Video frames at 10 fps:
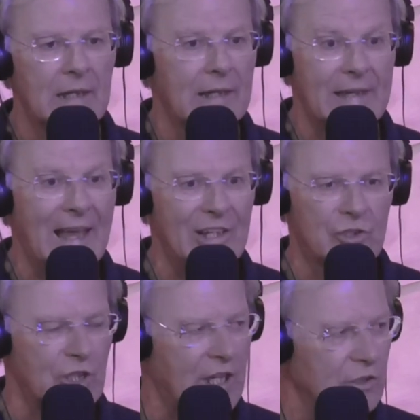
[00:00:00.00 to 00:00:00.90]
che è il
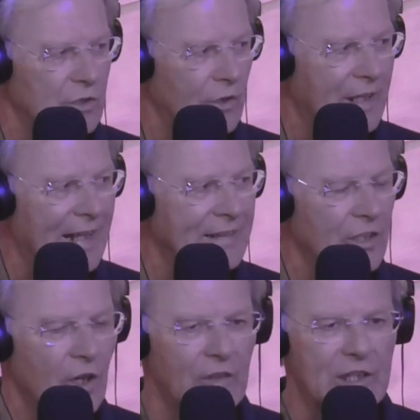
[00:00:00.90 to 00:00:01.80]
centro, grande
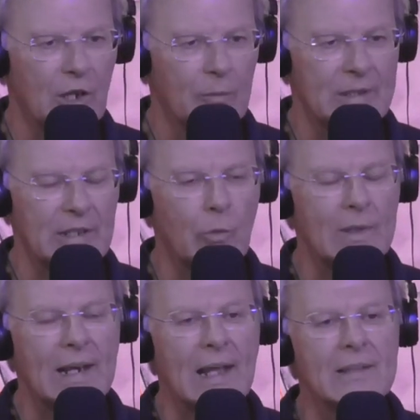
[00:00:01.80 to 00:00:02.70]
no. 9 km
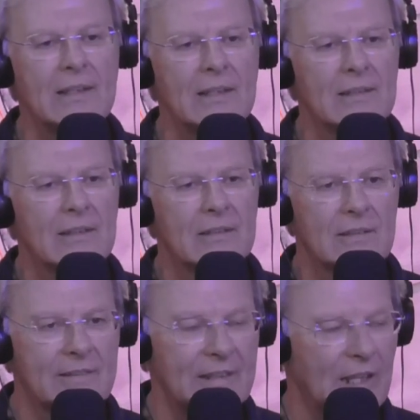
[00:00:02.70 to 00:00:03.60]
quadrati,
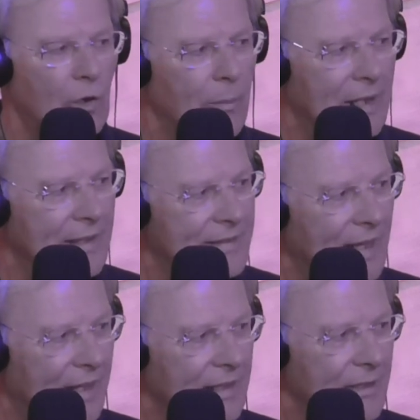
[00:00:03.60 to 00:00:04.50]
sindaco
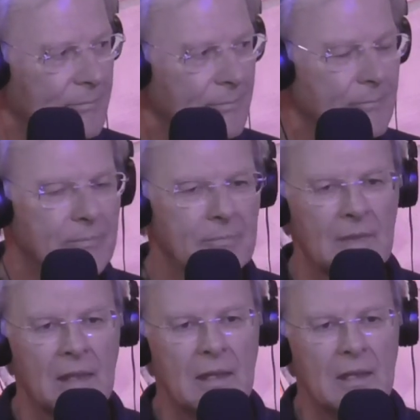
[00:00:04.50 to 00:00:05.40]
Bellinzaghi,
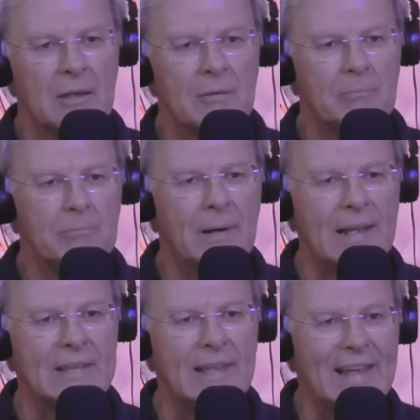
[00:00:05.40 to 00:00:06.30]

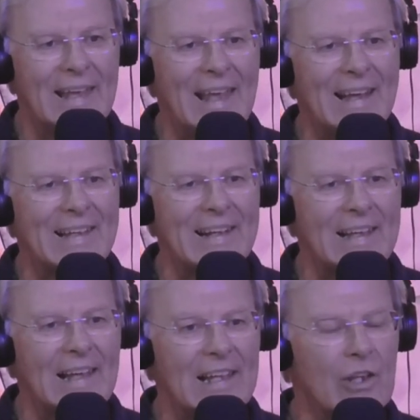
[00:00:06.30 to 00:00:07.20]
prende e
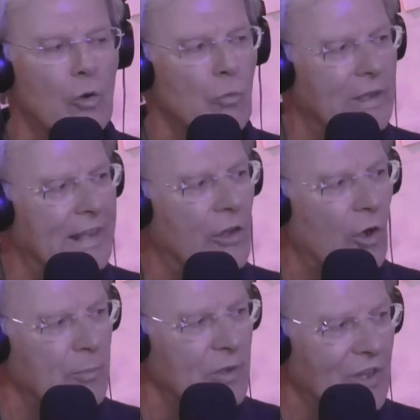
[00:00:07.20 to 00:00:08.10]
aggrega il comune dei
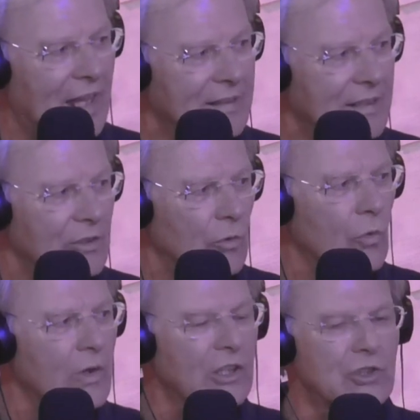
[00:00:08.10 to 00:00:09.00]
Corpi Santi,
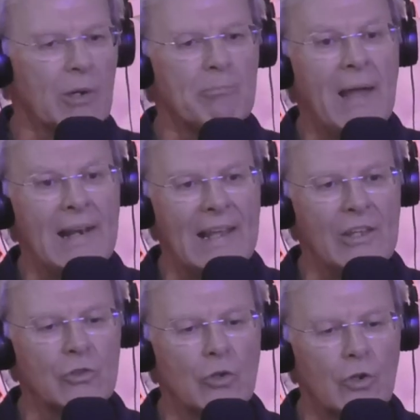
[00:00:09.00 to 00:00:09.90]
Corpi una Santi. ciabella
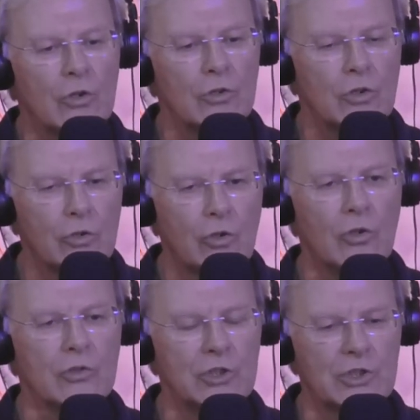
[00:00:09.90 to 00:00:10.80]
intorno
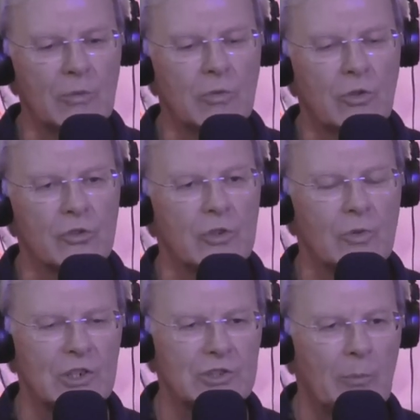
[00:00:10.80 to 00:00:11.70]
con, diciamo così,
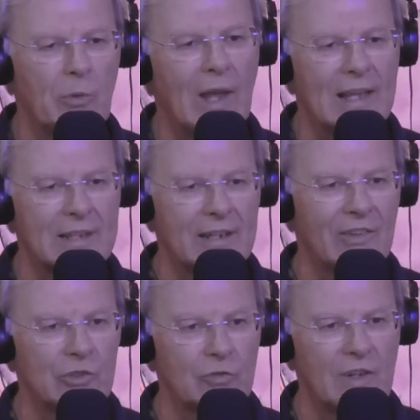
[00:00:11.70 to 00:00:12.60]
una sciabolata che
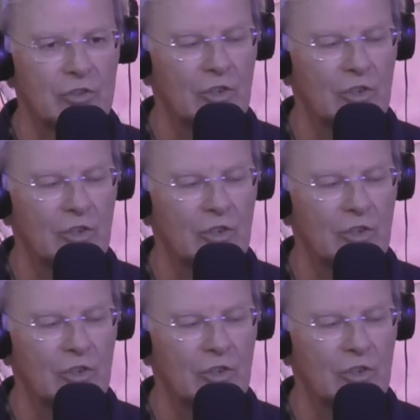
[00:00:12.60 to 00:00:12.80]
va giù verso il